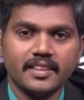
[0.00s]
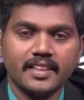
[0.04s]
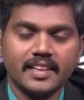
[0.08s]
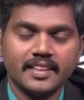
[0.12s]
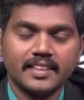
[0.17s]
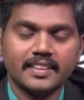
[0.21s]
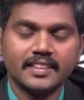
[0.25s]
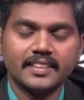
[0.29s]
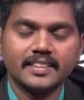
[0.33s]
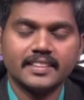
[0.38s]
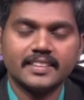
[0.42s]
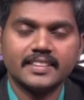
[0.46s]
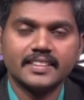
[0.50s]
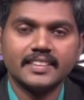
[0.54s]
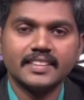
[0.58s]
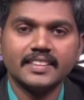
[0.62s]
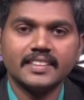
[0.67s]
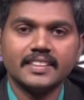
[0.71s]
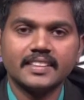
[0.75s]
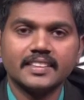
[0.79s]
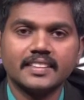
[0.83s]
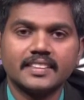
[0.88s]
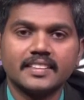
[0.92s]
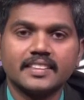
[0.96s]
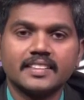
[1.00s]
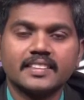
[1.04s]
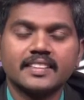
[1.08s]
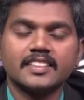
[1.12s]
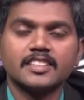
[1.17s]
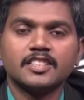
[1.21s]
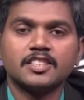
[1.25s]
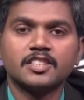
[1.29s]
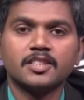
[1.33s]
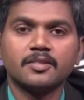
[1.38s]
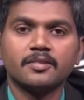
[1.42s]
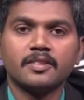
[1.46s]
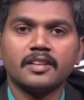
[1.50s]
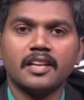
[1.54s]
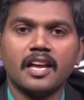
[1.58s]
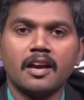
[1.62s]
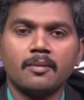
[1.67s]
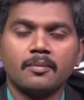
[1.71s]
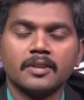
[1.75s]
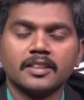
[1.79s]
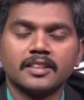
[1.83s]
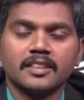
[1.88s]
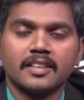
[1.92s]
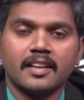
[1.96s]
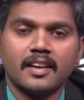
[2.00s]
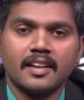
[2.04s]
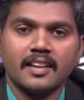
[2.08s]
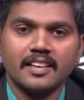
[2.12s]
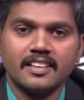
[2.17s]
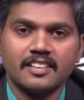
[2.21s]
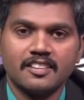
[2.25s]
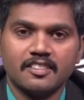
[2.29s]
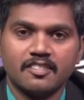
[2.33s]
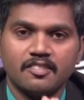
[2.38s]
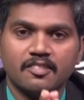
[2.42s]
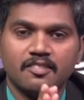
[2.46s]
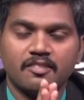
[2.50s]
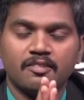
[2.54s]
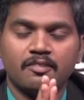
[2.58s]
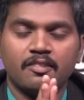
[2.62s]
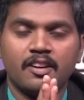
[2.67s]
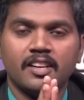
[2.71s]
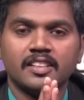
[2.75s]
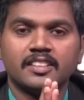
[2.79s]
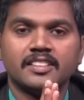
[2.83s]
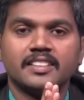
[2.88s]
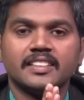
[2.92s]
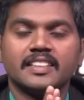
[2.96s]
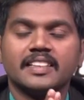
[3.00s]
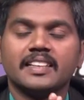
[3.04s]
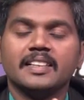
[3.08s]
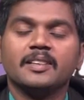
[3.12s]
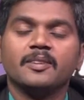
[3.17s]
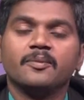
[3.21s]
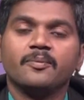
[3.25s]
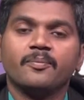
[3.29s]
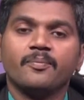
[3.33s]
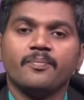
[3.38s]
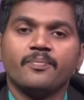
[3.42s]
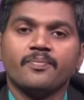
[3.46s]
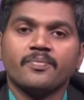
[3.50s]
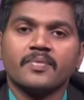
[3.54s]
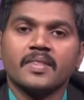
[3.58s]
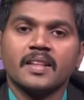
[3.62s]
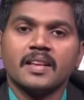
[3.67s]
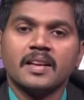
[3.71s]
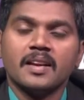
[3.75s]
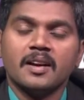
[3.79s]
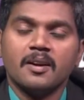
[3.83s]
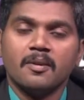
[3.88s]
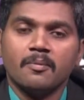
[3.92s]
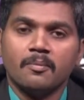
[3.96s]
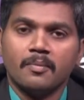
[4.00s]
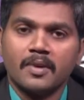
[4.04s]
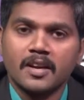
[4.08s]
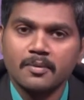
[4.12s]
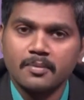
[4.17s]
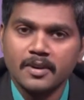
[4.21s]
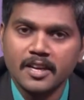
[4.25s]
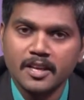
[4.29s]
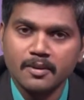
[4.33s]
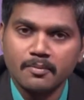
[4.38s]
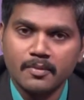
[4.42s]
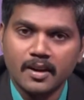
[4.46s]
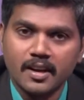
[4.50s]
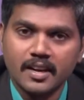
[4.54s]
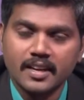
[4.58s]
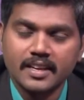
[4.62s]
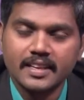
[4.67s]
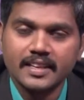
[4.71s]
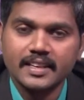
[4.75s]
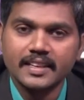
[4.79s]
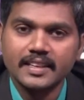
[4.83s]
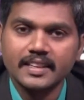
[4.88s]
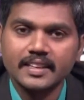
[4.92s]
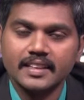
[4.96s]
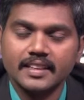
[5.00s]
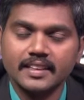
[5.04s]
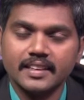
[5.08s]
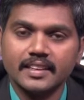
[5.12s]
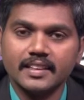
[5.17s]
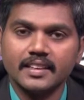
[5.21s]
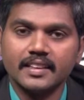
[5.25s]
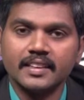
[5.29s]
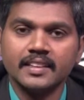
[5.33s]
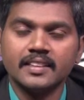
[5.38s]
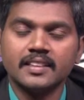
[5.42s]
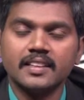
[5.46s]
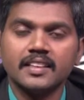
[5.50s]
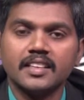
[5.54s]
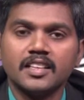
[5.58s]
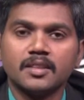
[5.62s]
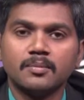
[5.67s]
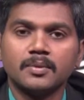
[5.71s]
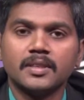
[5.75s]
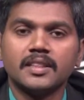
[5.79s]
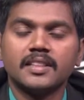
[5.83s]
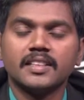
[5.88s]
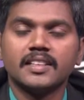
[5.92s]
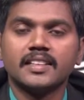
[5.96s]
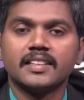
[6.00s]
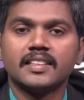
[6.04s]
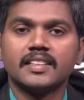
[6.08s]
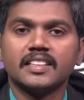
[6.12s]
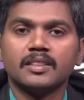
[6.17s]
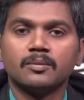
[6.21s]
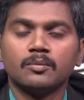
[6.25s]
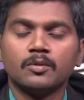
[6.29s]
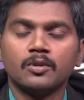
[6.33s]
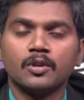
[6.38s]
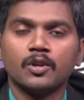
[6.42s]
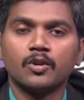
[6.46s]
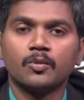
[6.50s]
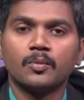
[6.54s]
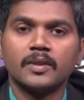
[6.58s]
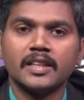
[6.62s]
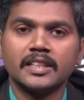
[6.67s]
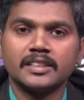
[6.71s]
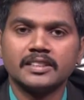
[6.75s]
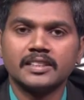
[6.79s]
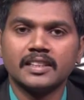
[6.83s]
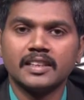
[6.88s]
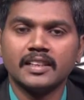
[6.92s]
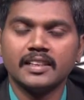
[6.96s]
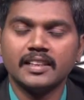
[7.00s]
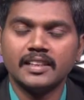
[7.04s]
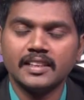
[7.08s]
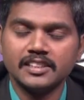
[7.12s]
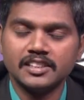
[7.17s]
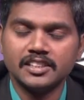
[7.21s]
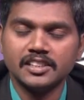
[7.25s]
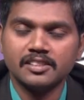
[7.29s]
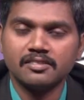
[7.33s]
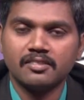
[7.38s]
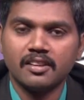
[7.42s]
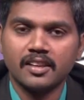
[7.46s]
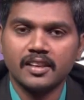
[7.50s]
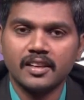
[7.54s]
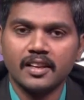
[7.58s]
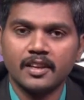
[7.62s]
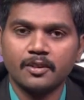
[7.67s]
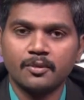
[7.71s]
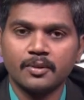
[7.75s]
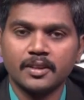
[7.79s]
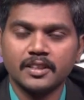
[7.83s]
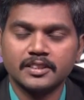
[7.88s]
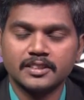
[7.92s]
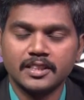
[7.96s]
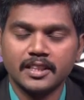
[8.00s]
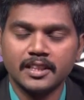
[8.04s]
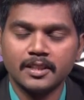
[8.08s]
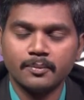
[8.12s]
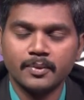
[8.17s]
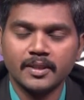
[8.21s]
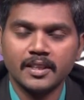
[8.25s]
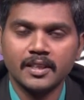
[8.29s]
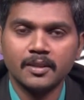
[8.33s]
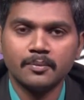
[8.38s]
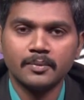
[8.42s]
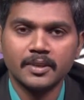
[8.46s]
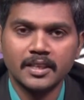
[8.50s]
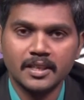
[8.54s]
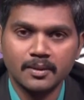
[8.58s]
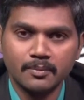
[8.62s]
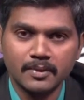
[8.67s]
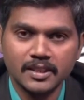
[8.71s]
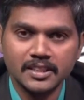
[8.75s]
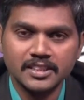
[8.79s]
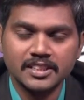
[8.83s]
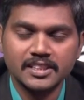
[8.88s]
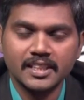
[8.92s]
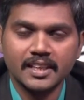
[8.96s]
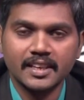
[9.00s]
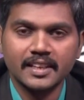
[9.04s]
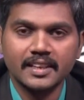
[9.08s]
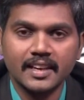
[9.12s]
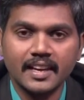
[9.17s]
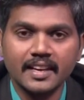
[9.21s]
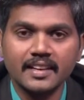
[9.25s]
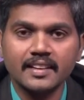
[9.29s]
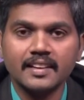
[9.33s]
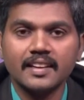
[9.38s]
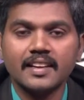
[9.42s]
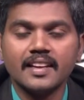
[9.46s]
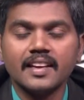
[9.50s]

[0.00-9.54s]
நேர்களுக்கு கிறிஸ்துவின் நாமத்தினாலே வாழ்த்துக்கள் மறுபடியுமாக இந்த இருபத்தி எட்டு மூல உபதேசங்கள் நிகழ்ச்சியின் வாயிலாக உங்கள் சந்திப்பதில் மிக்க மகிழ்ச்சி அடைகிறேன்